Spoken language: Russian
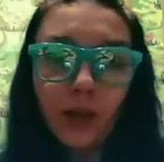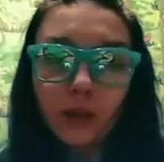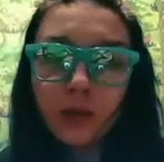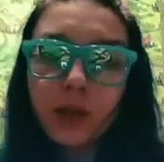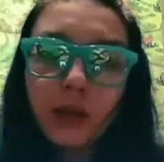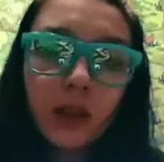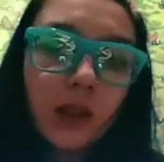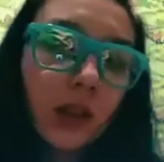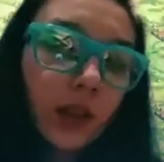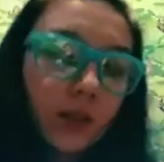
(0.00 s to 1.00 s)
Вот
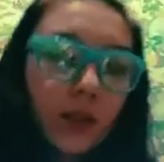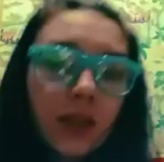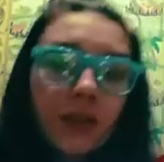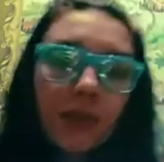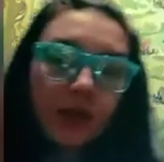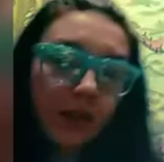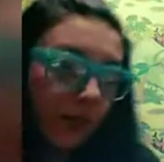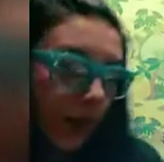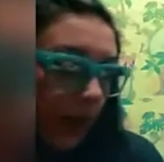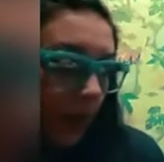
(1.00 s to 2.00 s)
скажите, развейте мне
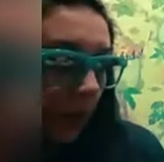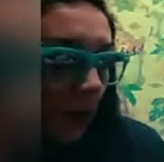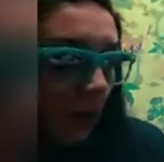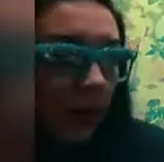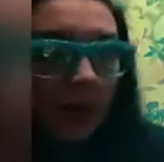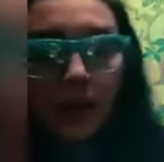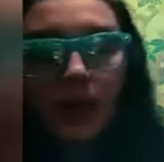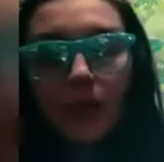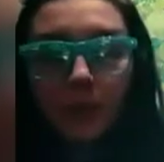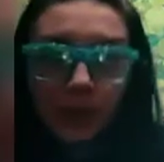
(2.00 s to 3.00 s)
сомнение, может ли
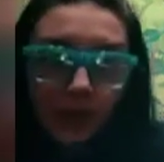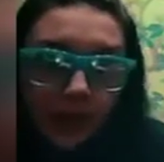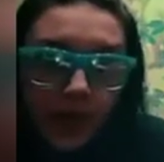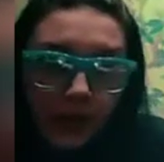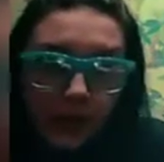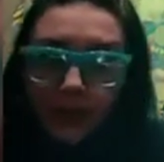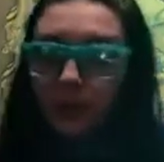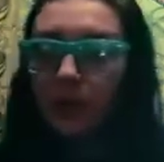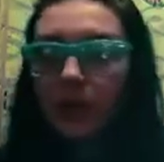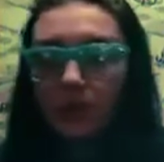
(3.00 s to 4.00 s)
молодая
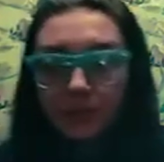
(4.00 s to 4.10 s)
девушка